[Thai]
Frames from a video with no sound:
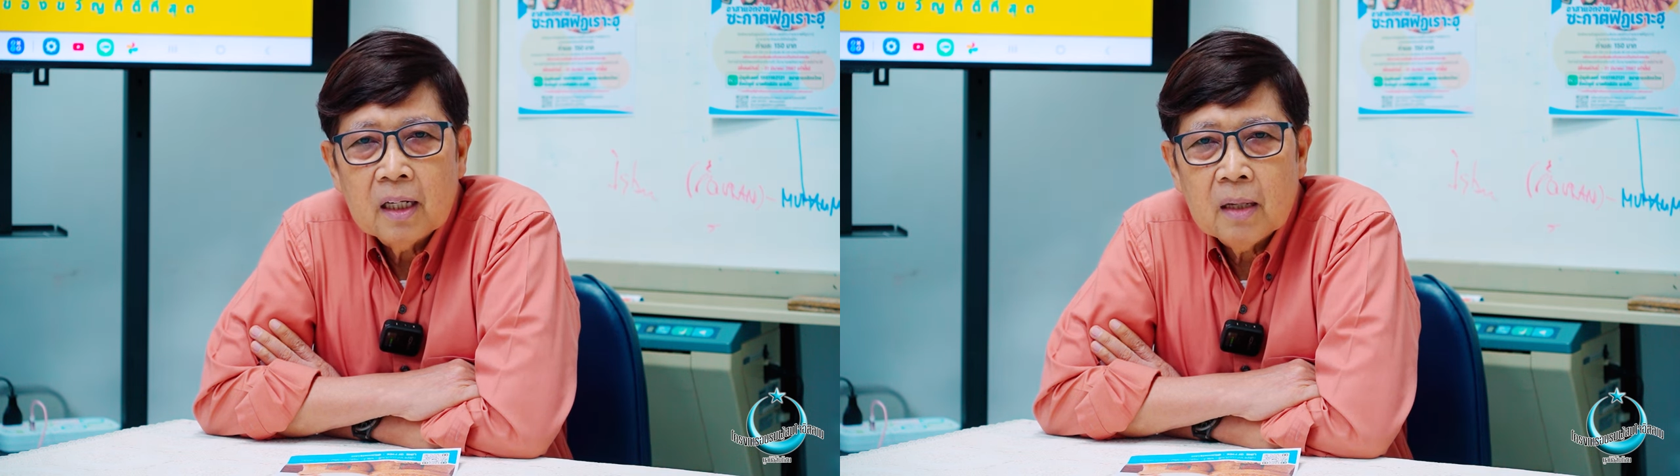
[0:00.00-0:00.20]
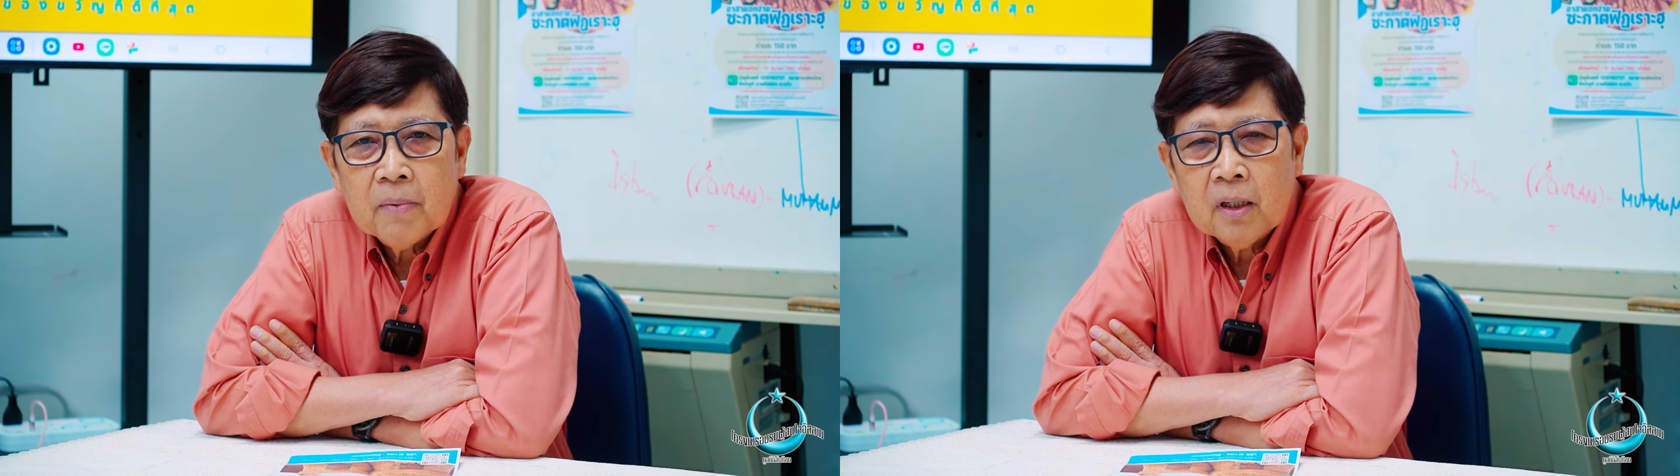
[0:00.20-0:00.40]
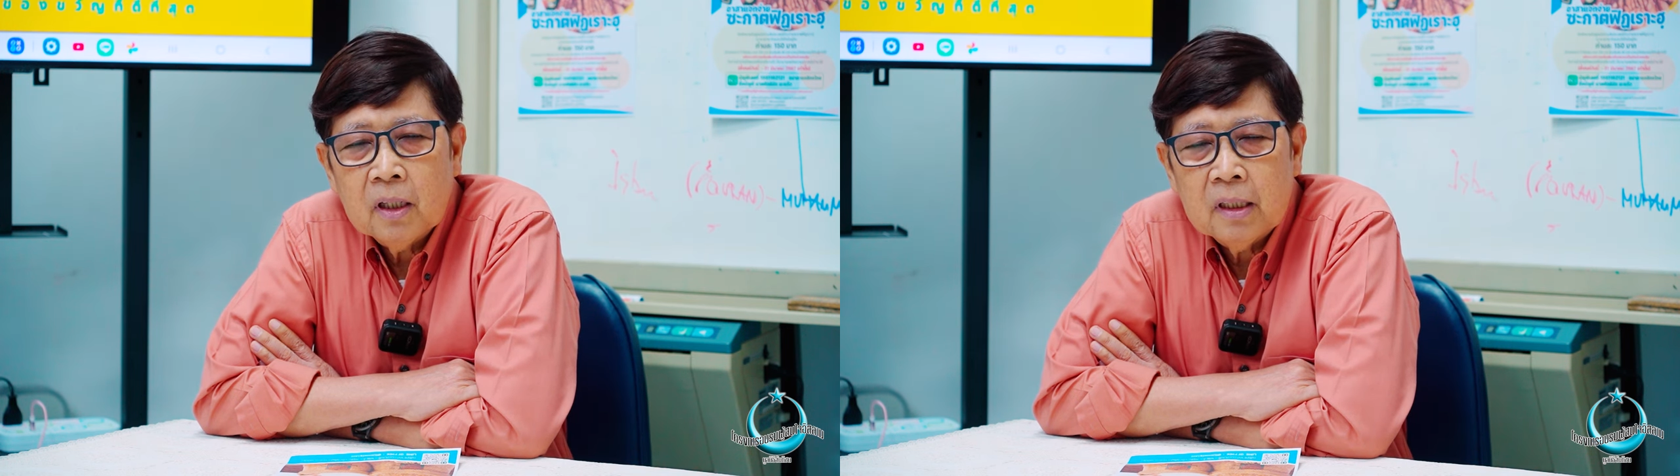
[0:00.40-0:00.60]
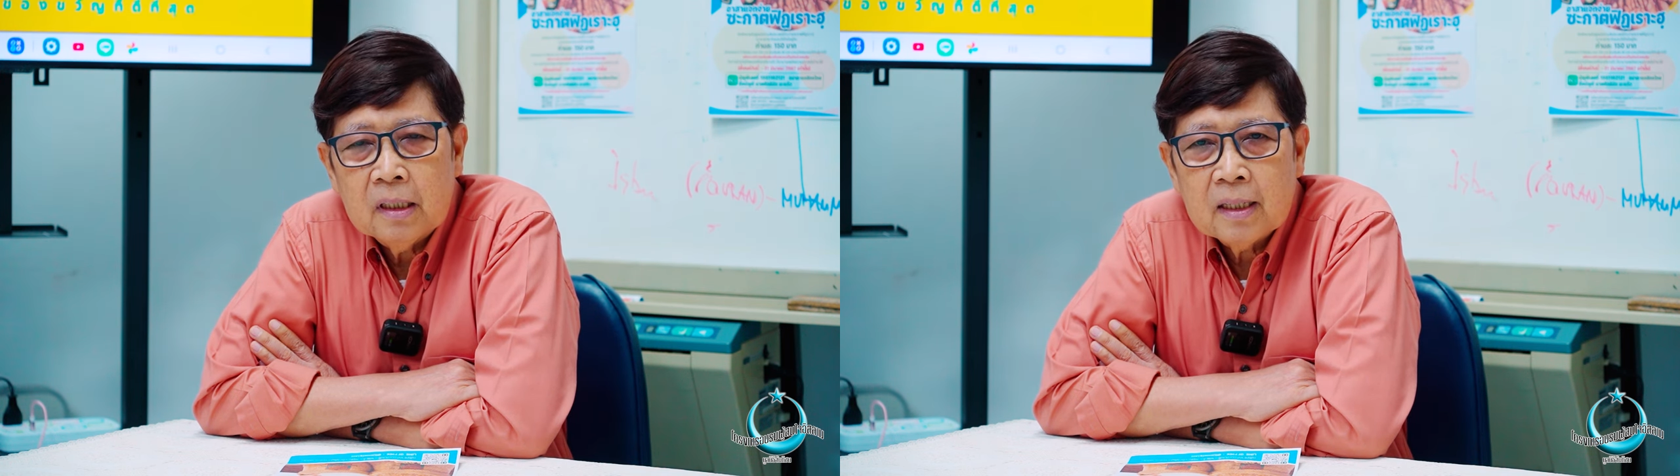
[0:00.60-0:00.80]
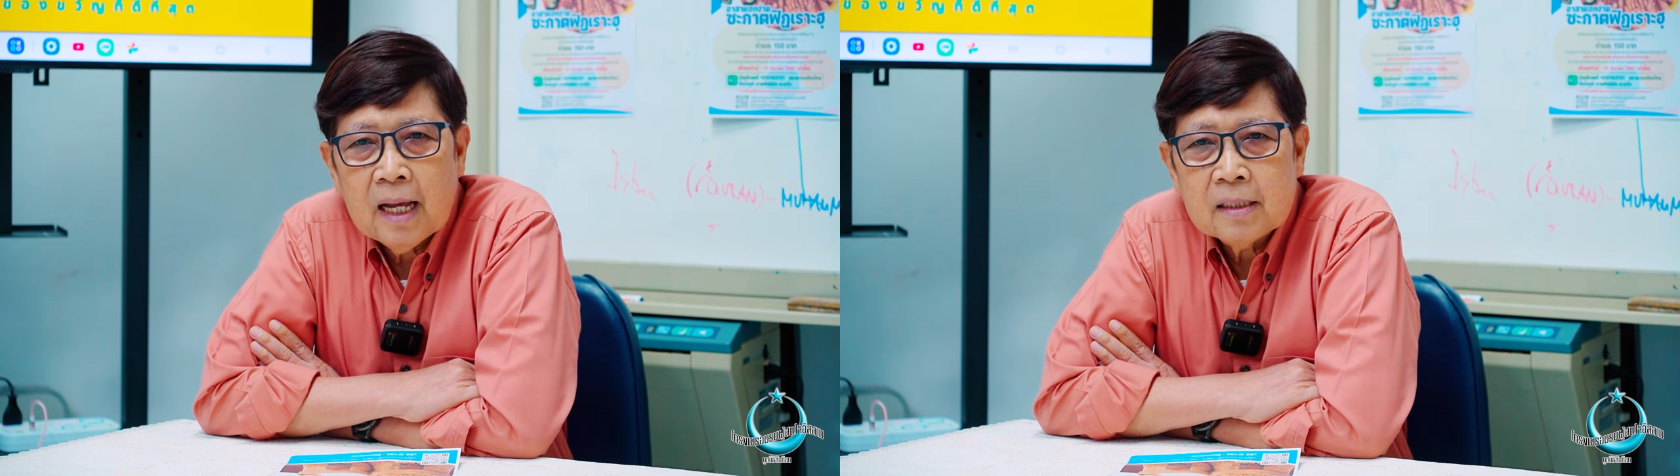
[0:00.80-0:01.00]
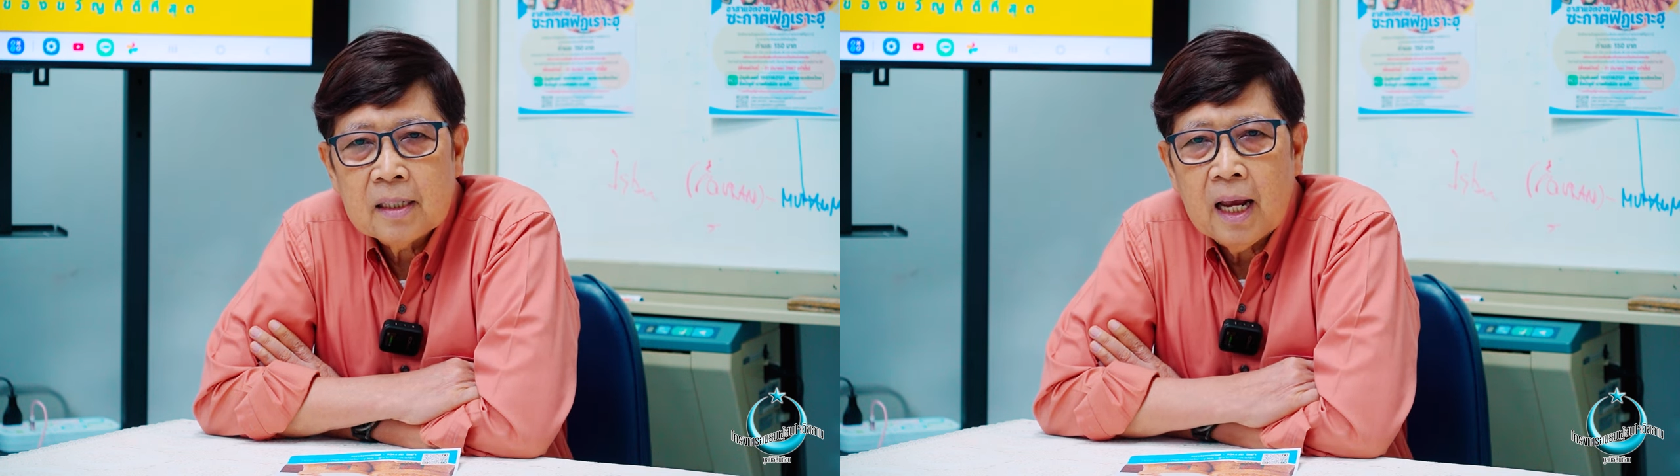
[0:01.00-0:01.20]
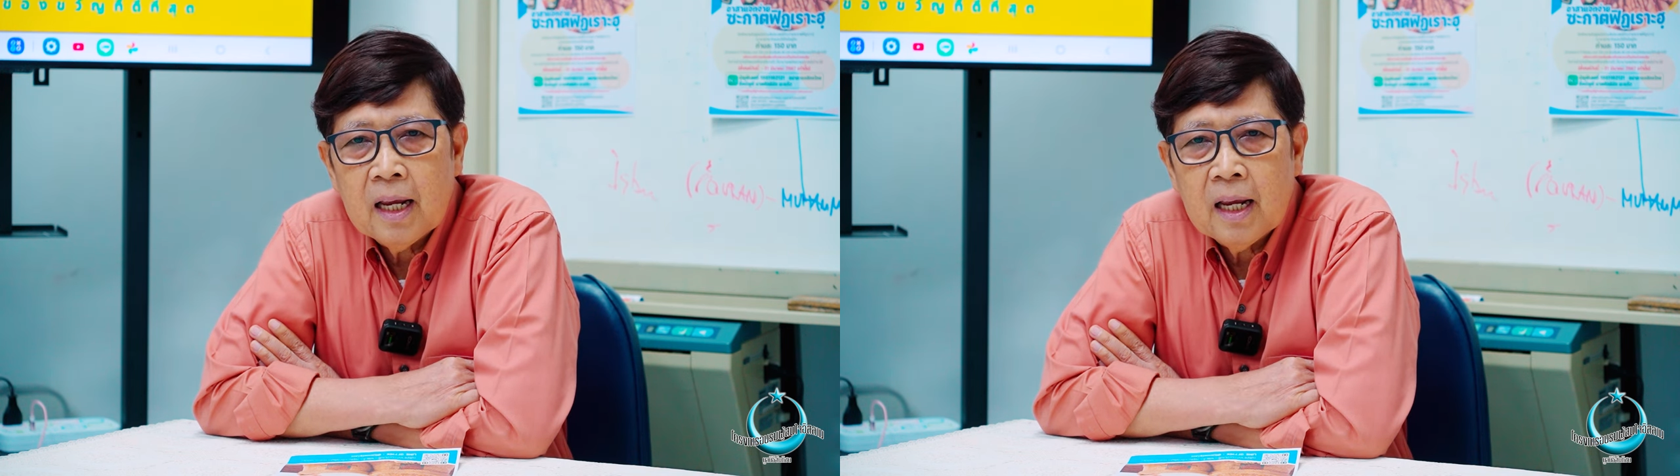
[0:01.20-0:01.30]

นะครับ นั่นก็คือการจ่า